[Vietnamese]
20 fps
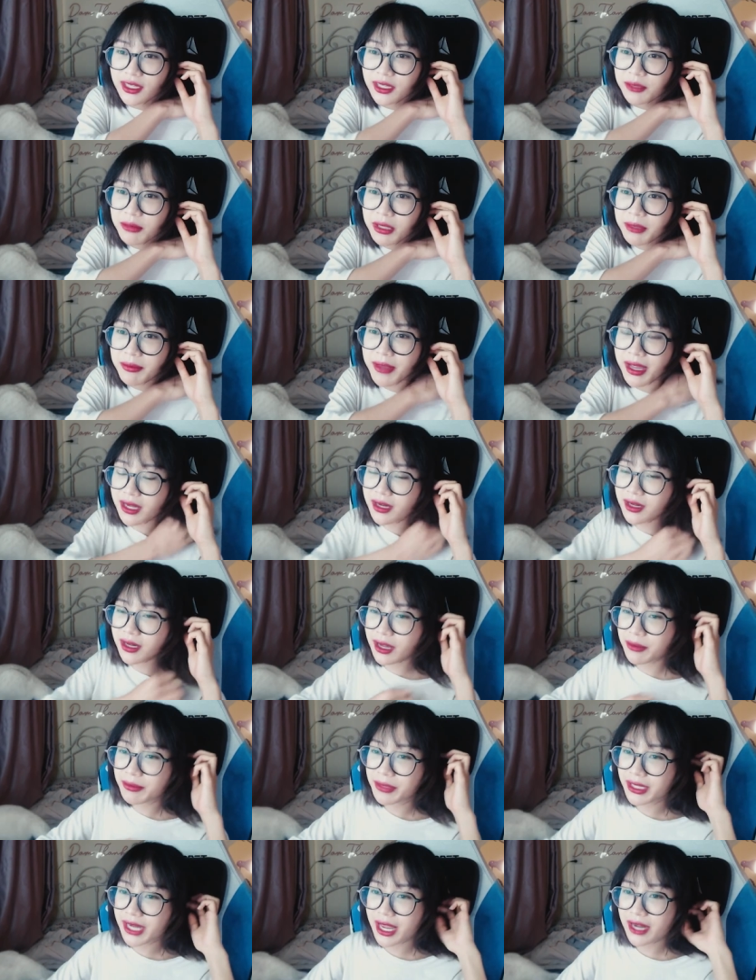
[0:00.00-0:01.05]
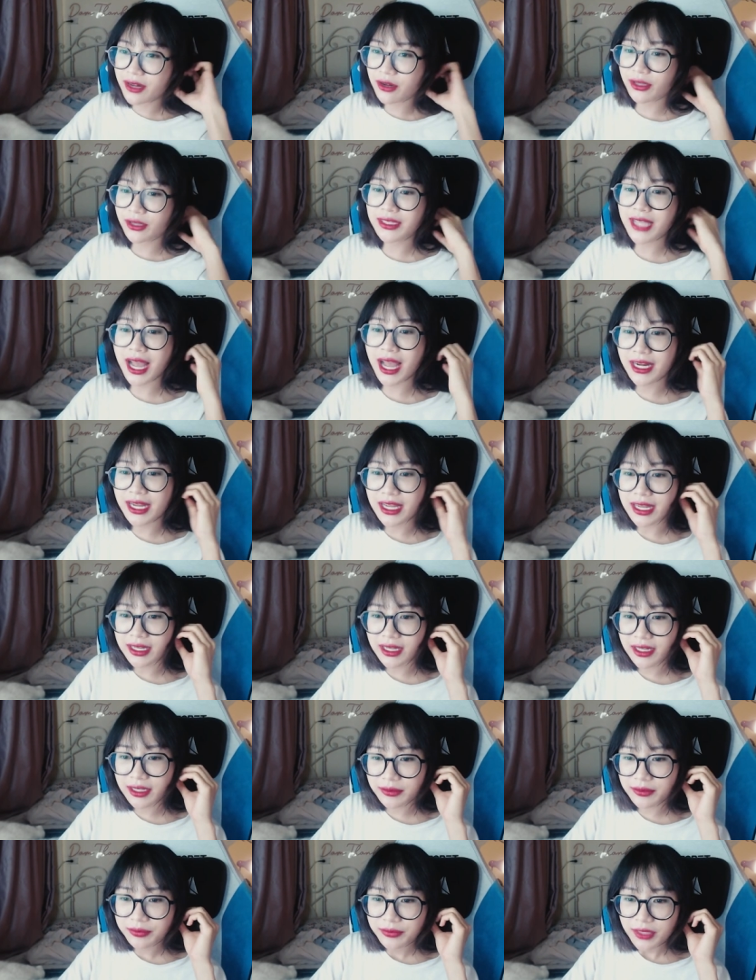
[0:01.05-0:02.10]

mình biết được là mình nên nói ra để ờ,